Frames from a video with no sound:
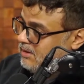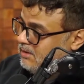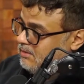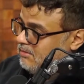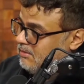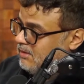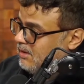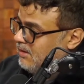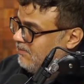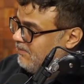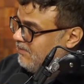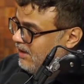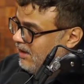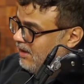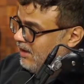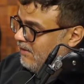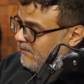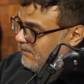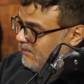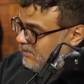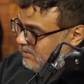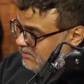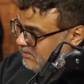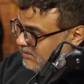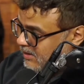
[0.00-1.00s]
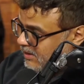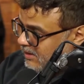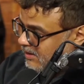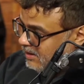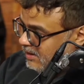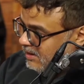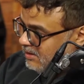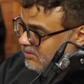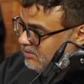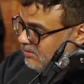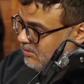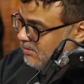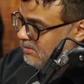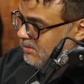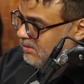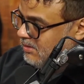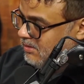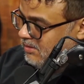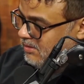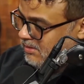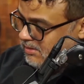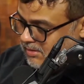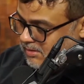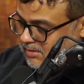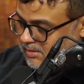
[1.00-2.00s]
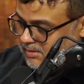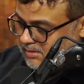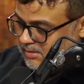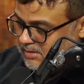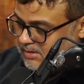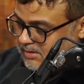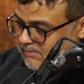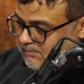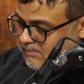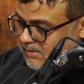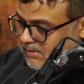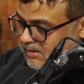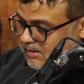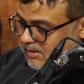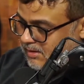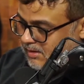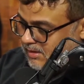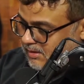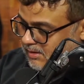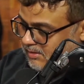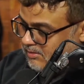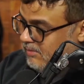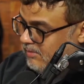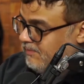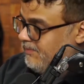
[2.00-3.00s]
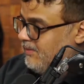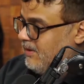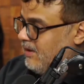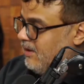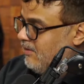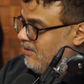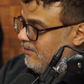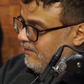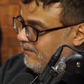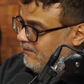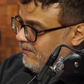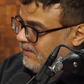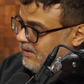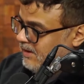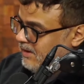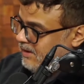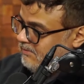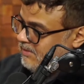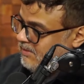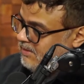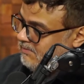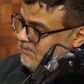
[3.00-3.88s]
eu trabalhava ah. numa rádio chama, é, Tropical FM,